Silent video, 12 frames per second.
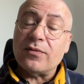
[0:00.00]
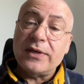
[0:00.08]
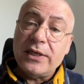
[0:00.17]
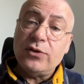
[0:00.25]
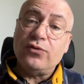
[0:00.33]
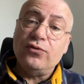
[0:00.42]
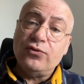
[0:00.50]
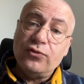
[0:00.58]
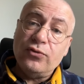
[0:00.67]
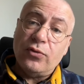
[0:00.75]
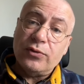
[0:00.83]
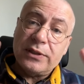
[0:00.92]
Vous voyez
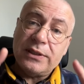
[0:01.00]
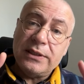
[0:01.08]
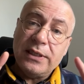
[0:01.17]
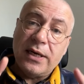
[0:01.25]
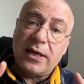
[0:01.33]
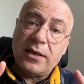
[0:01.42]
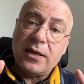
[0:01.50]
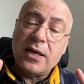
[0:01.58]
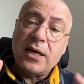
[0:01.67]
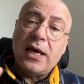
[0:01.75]
toujours aussi là